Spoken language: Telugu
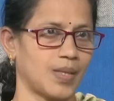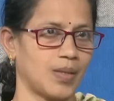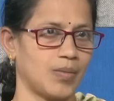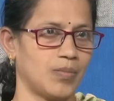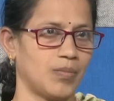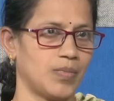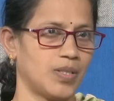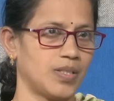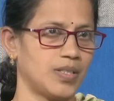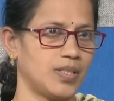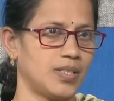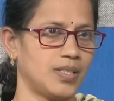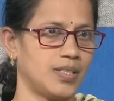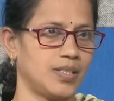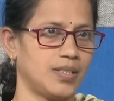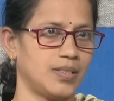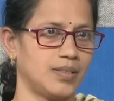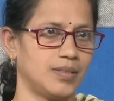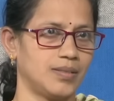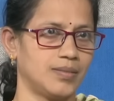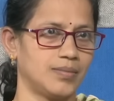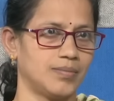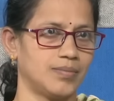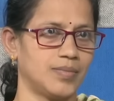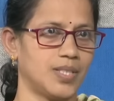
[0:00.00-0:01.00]
మాది
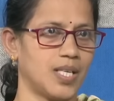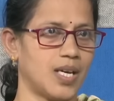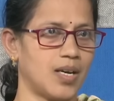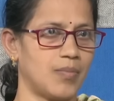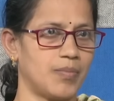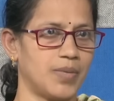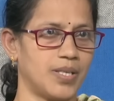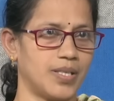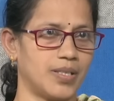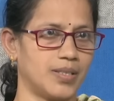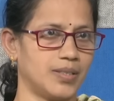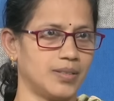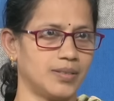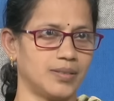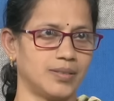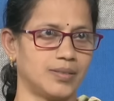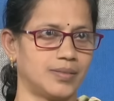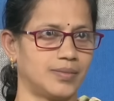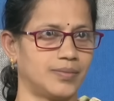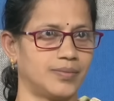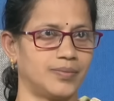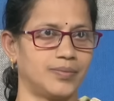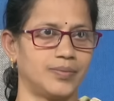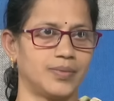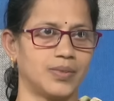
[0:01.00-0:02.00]
దామెర
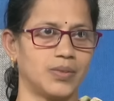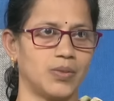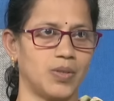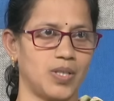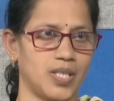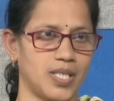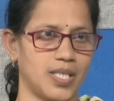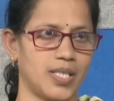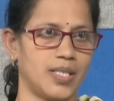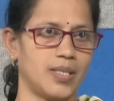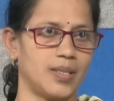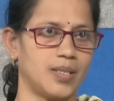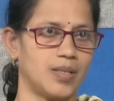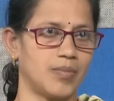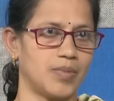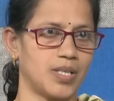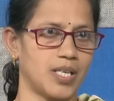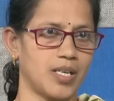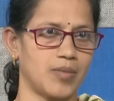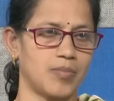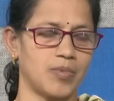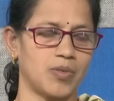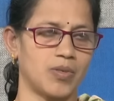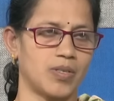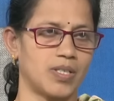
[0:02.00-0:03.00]
ఉల్లిగడ్డ దామెర
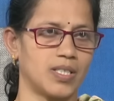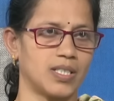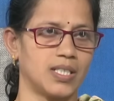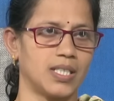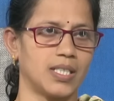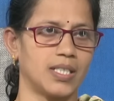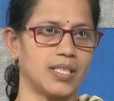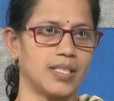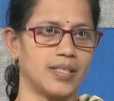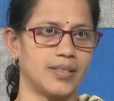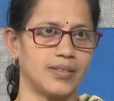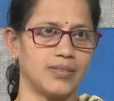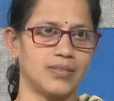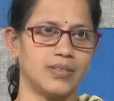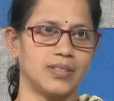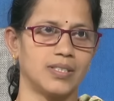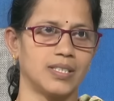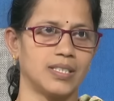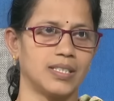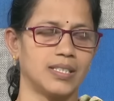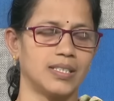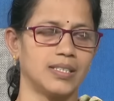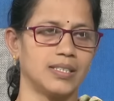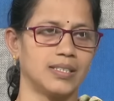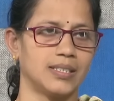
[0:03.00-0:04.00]
హన్మకొండ దగ్గరే
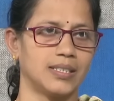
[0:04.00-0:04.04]
ఉంటుంది